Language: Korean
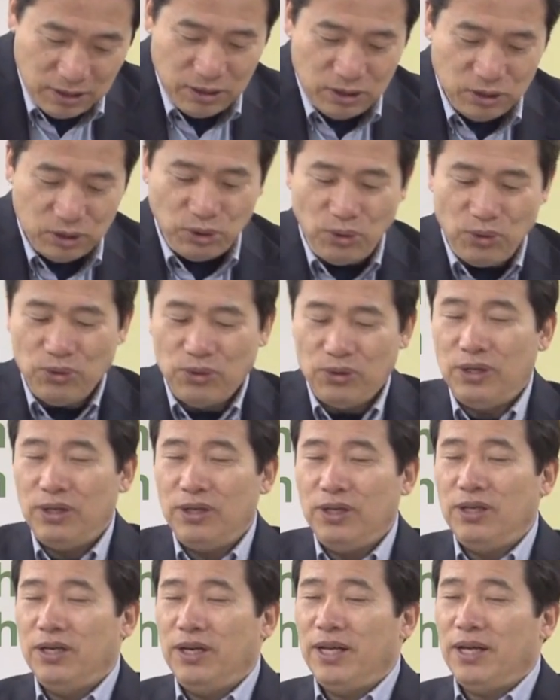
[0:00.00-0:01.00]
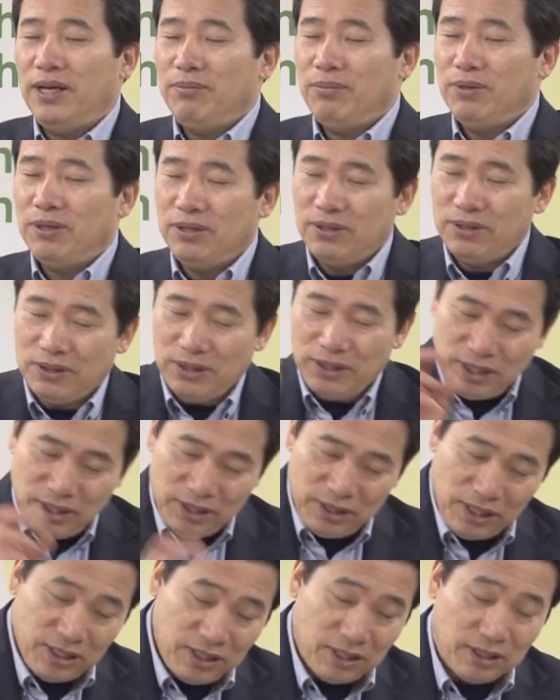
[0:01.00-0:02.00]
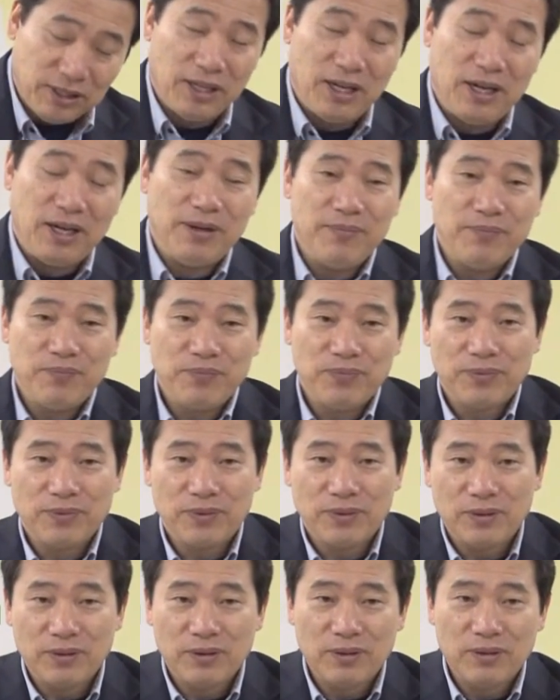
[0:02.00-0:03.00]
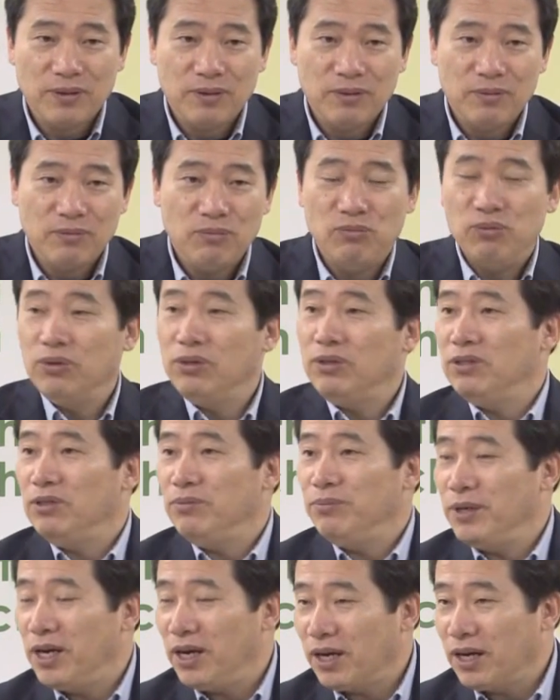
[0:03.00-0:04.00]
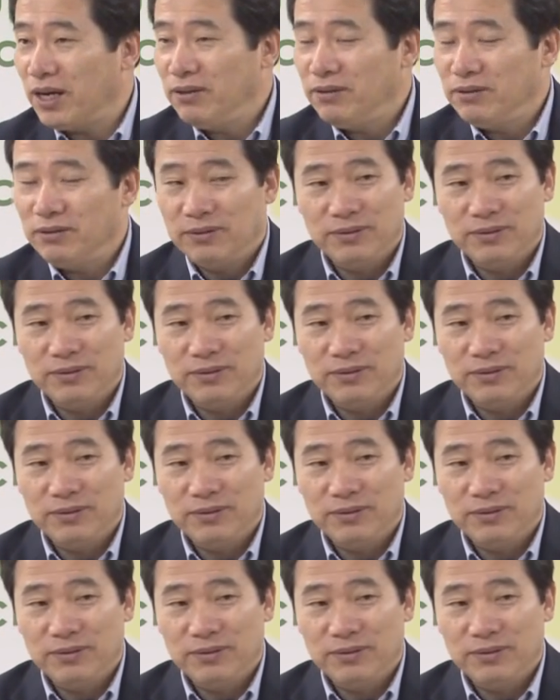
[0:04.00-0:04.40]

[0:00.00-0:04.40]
손을 내밀어 그에게 내셨다. 뭘 의미할까요?